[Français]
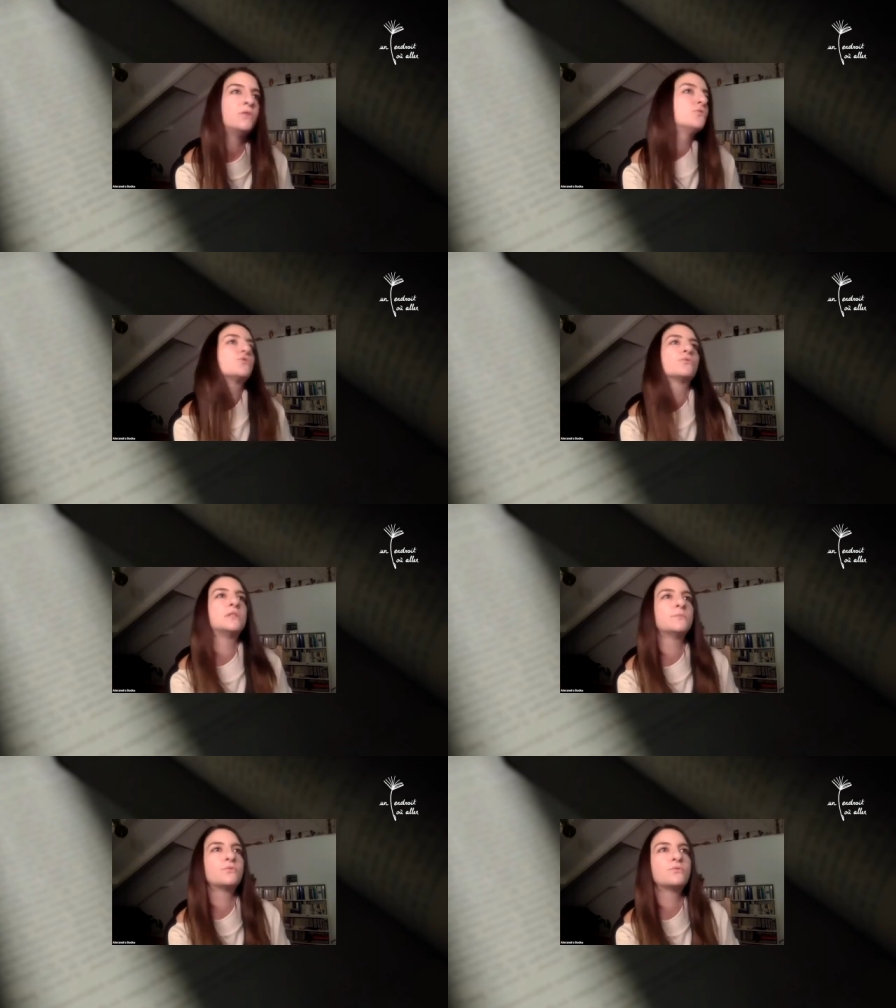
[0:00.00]
Le
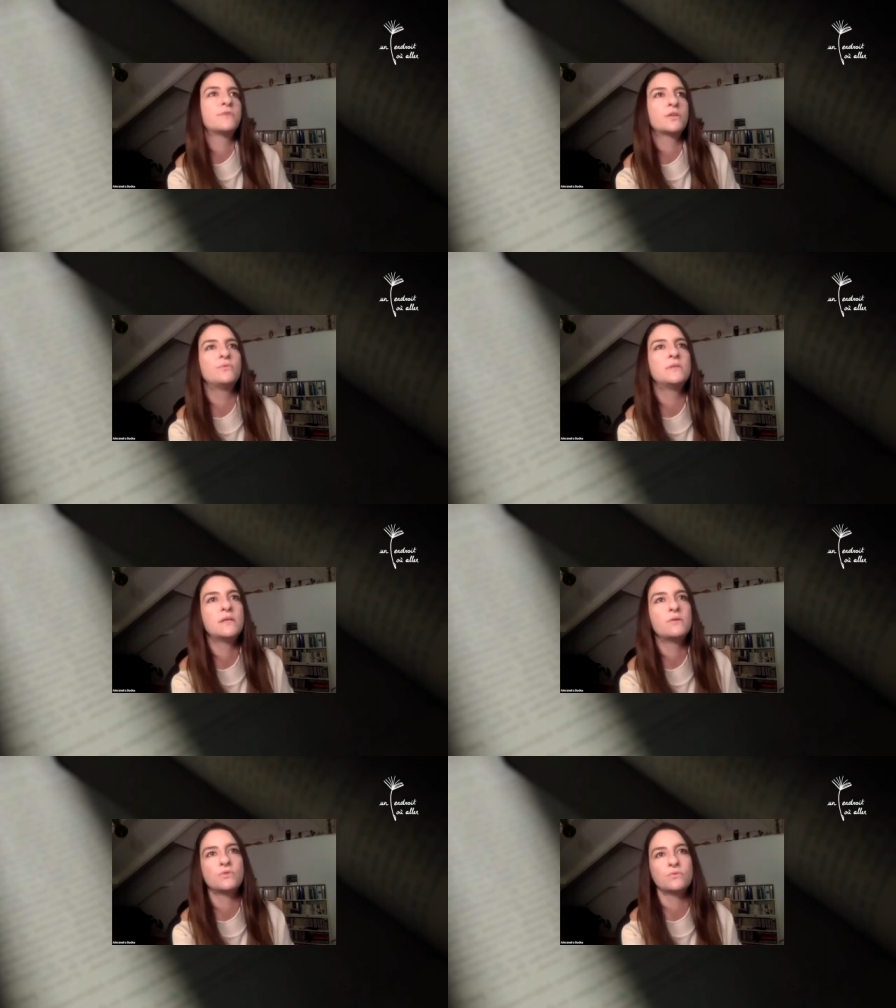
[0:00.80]
sentiment de
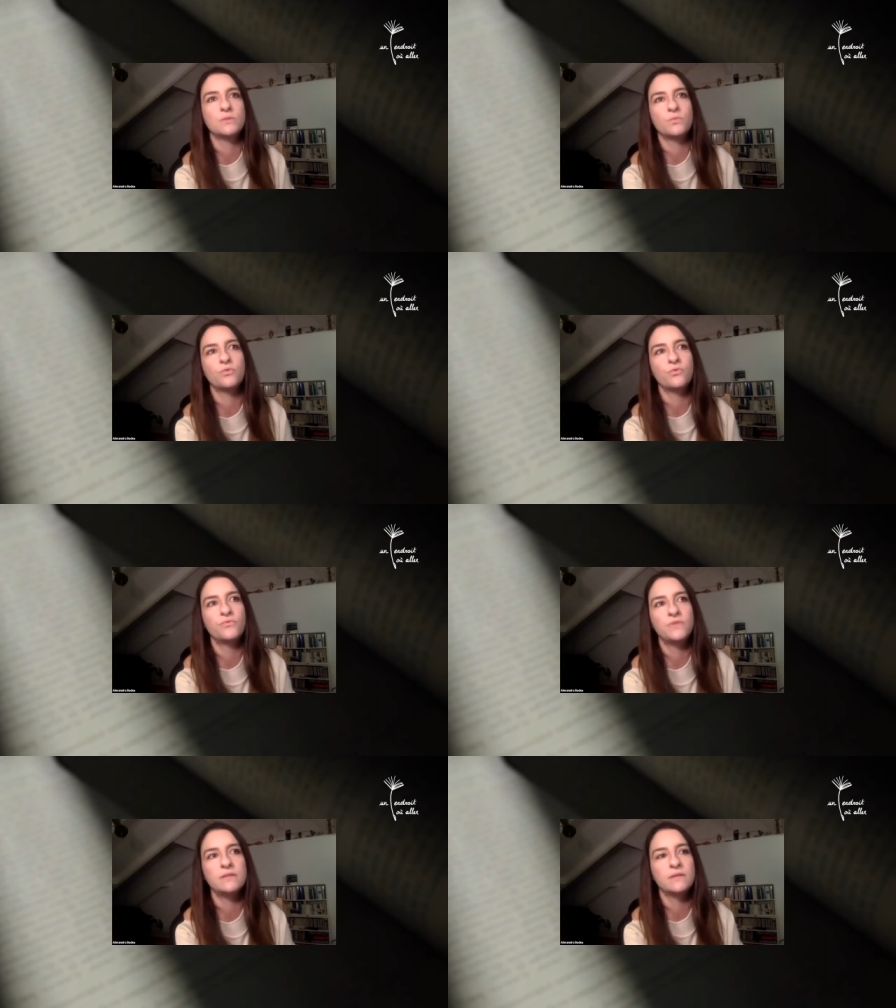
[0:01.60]
vacuité, le sentiment de
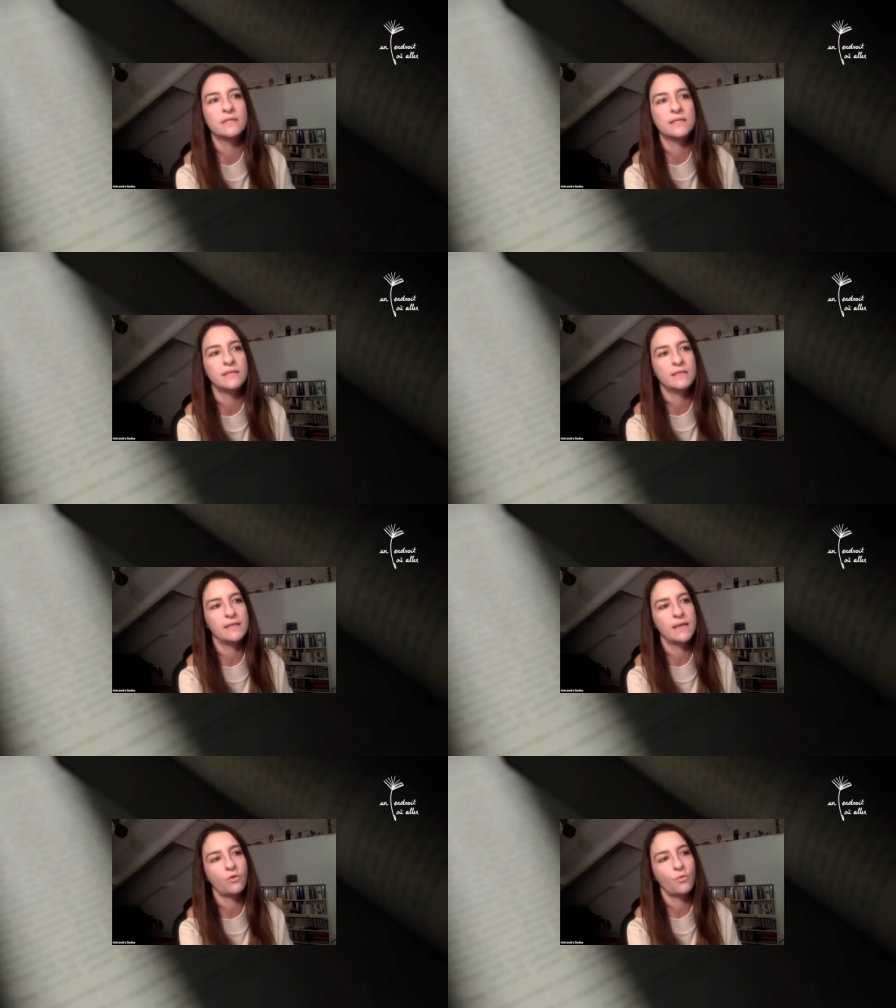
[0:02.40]
vide
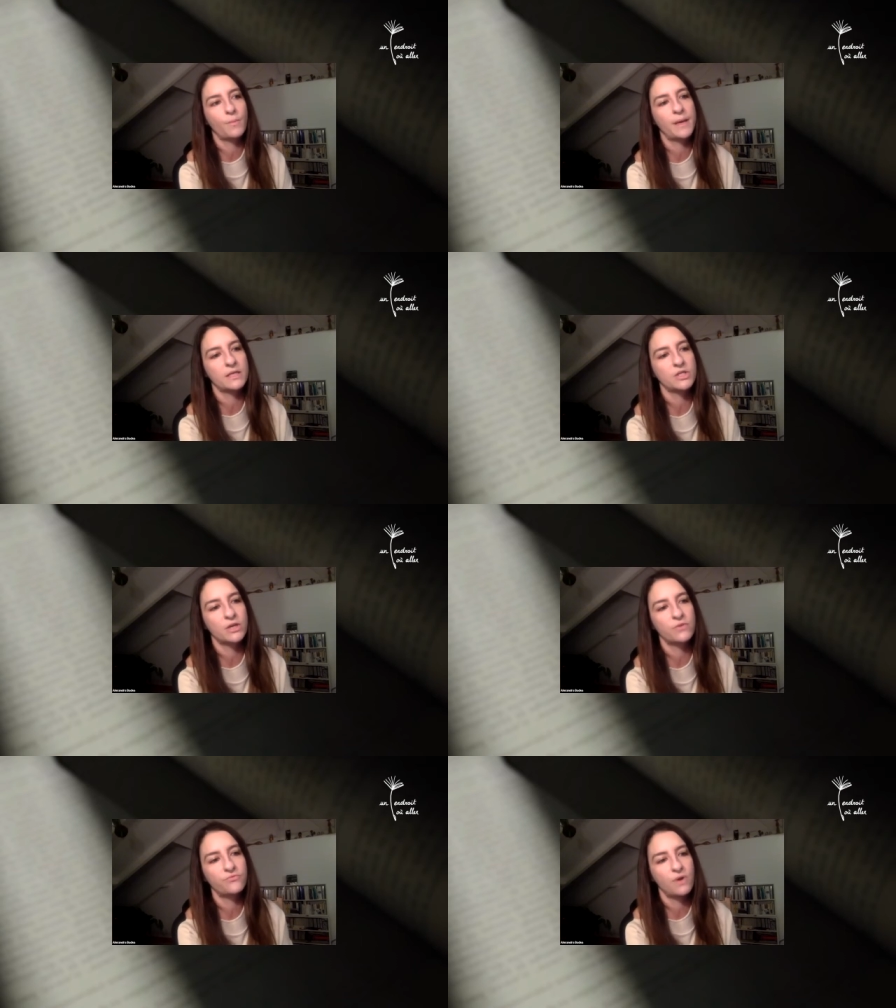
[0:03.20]
qui l'accompagne à
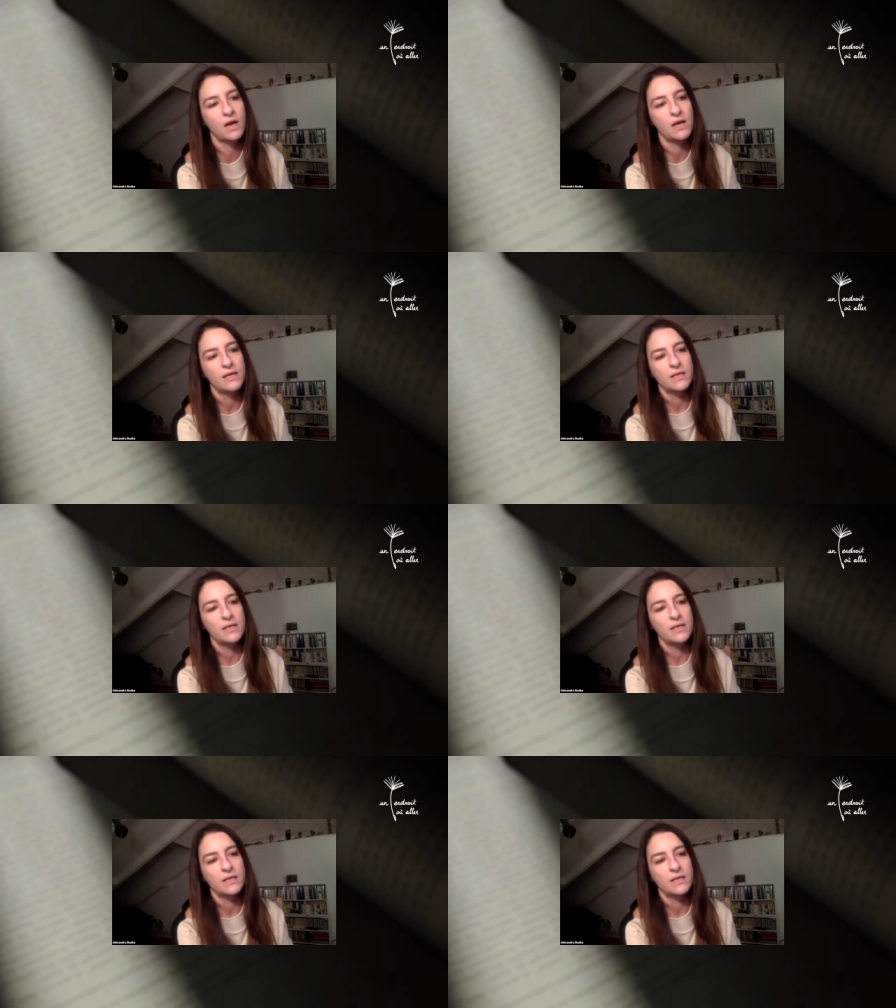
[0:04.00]
chaque fois,